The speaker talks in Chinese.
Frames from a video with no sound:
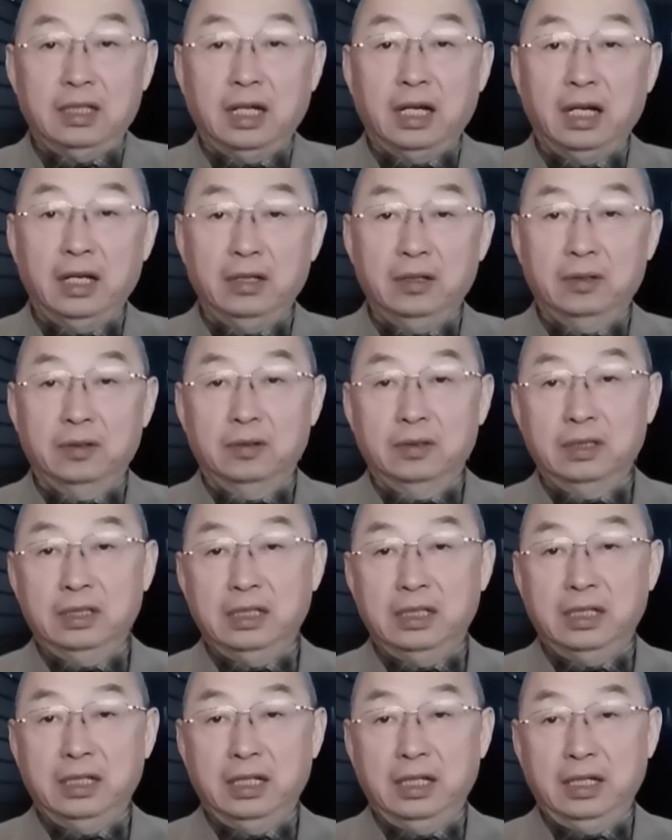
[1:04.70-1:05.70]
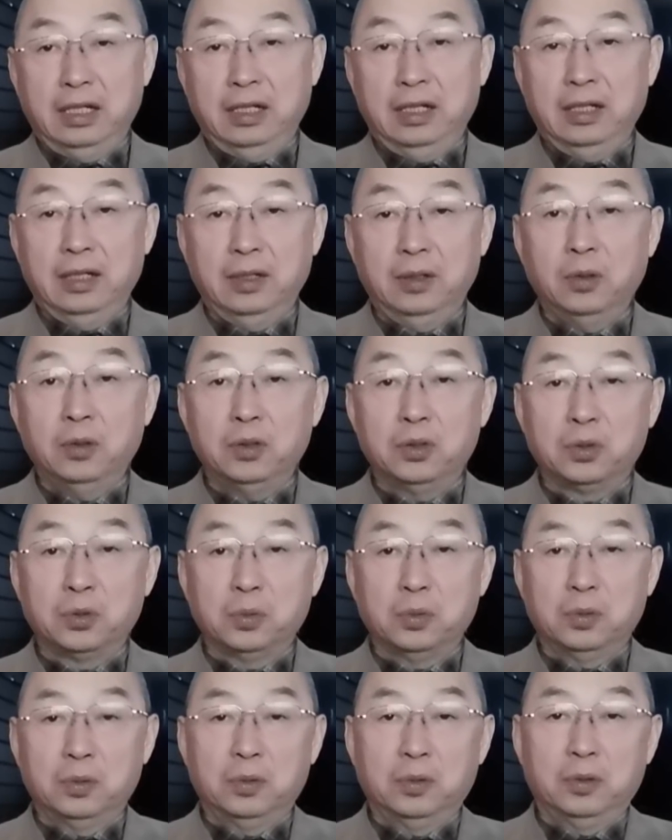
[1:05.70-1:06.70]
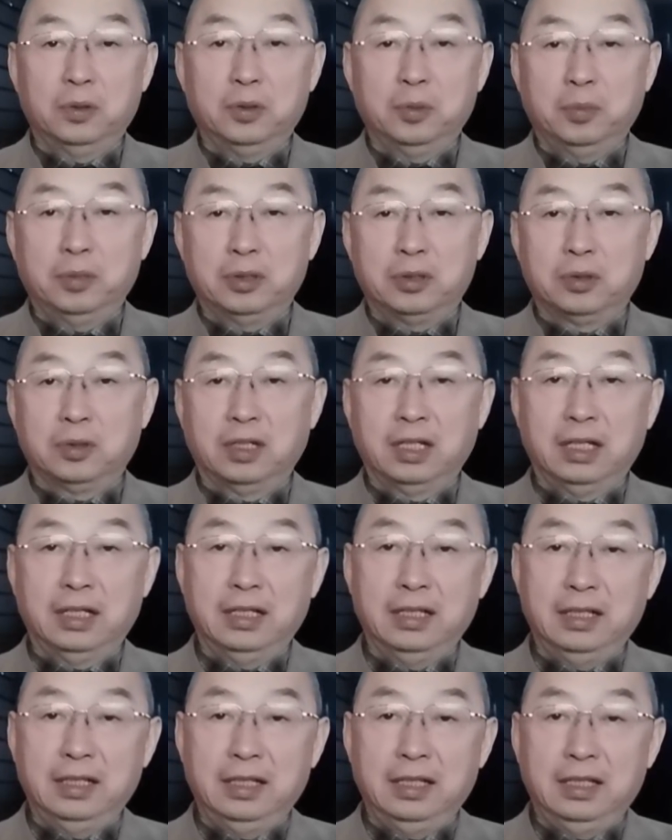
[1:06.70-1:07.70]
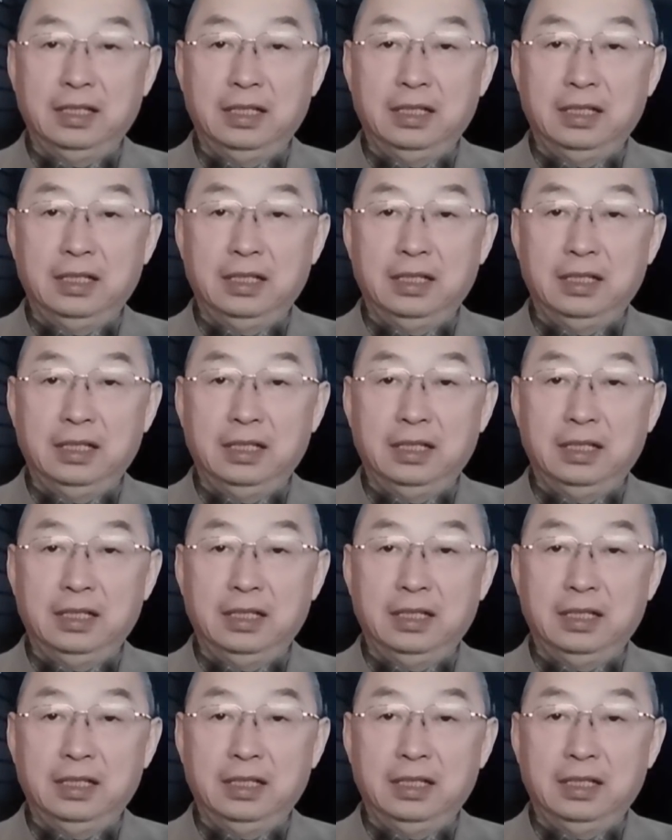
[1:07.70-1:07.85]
底下还有一些论述，我就不说了。